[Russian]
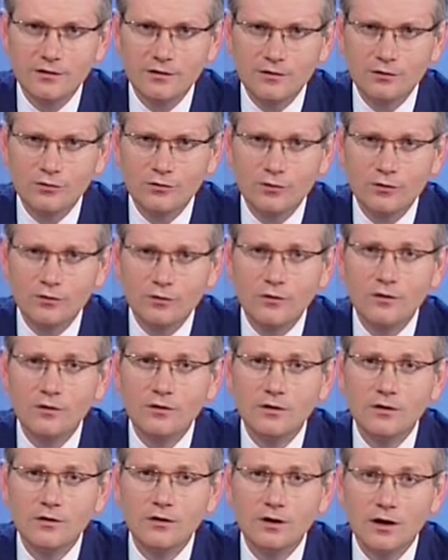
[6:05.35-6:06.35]

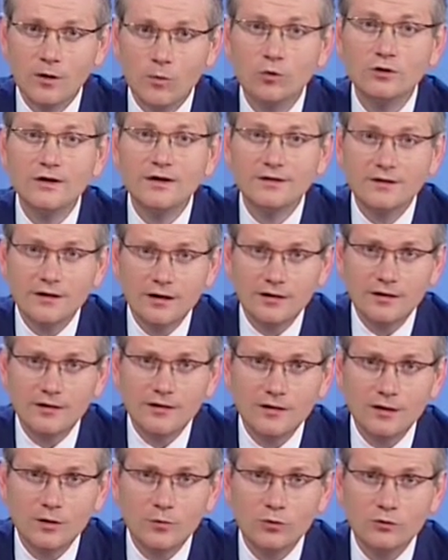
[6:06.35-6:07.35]
Но работать надо,
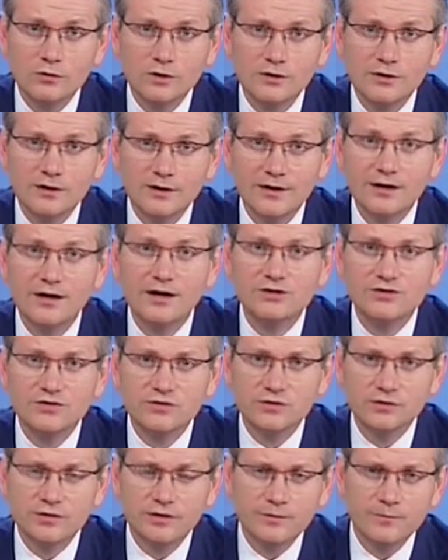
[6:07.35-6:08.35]
и работать надо
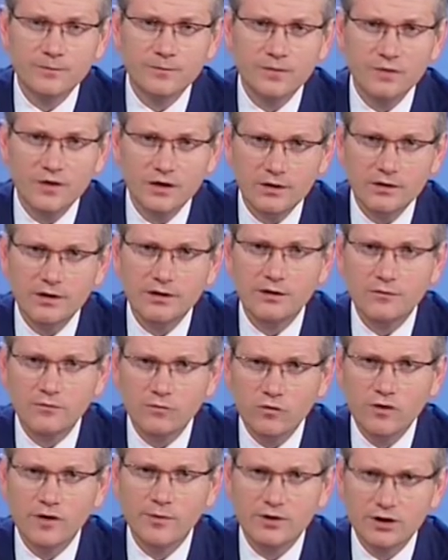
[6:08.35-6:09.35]
качественно. И надо
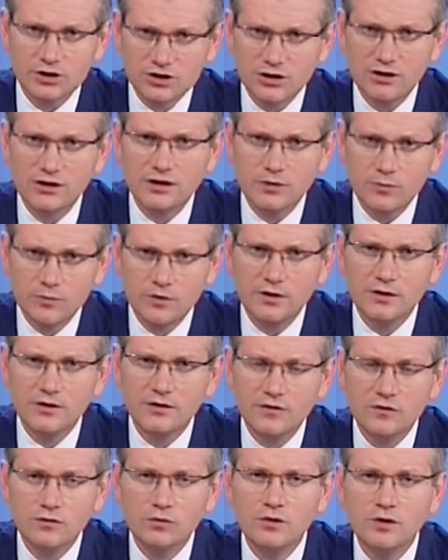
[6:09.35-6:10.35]
вовремя начинать отопительный
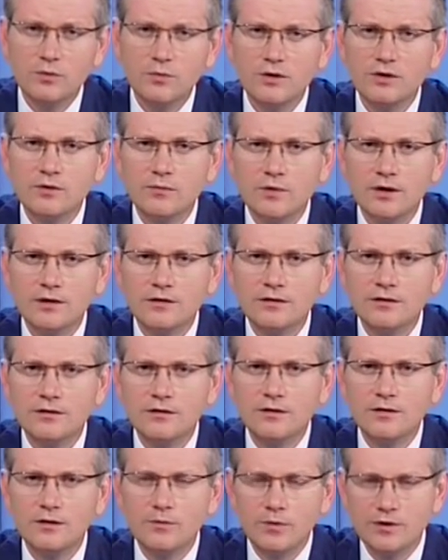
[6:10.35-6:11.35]
сезон и, поднимать,
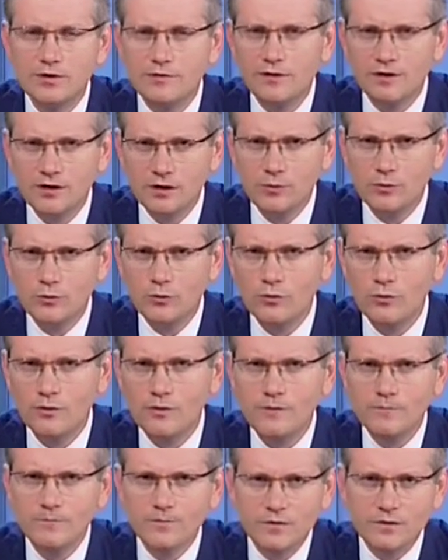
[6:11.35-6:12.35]
и подавать тепло
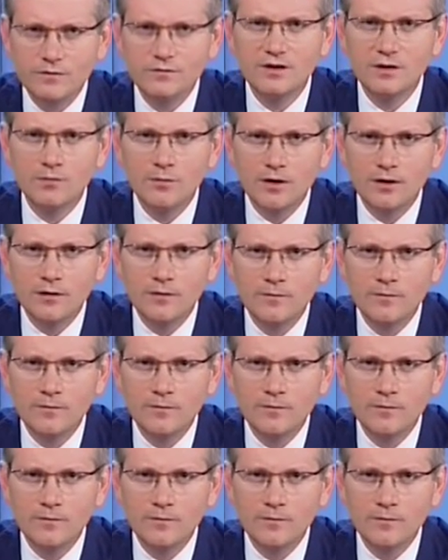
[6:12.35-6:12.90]
в дома.